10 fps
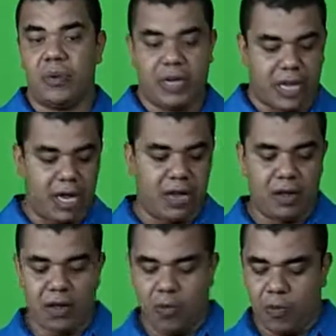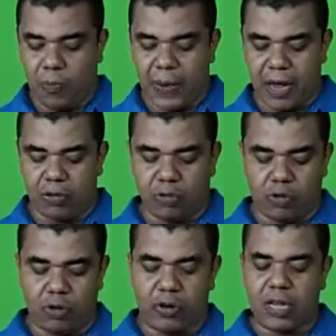porque um prego
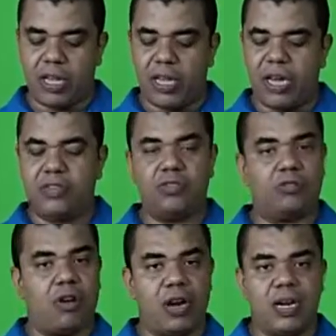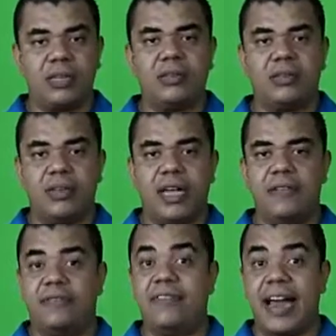torto aqui ele se torna
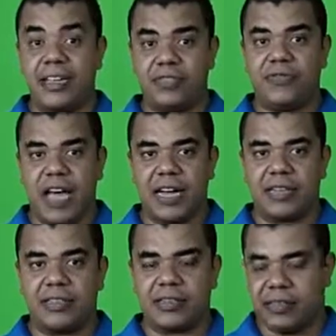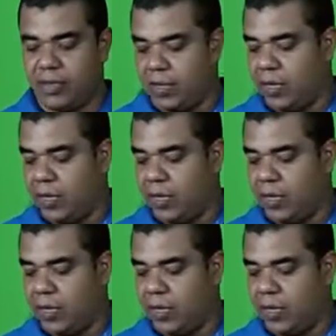né, várias facas.